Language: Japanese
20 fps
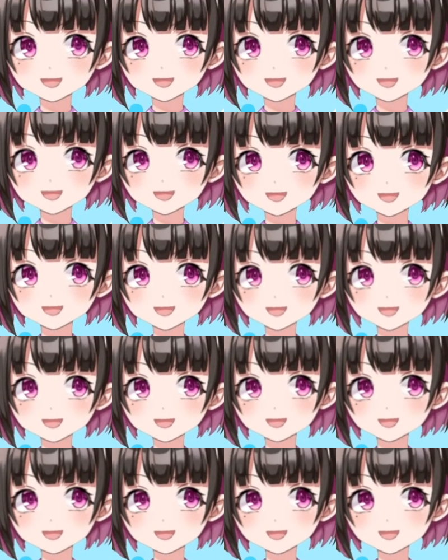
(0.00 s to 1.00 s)
痛
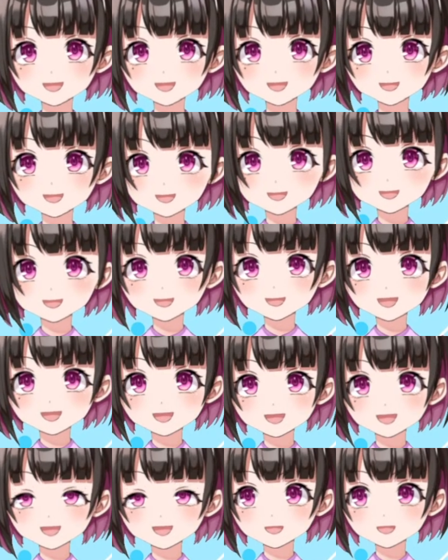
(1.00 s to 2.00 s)
い！大丈夫
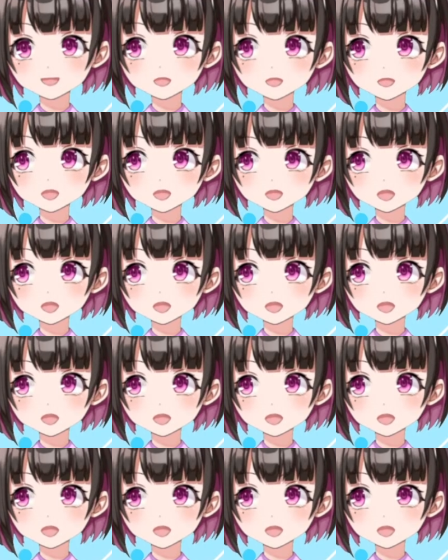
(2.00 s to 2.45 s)
かな？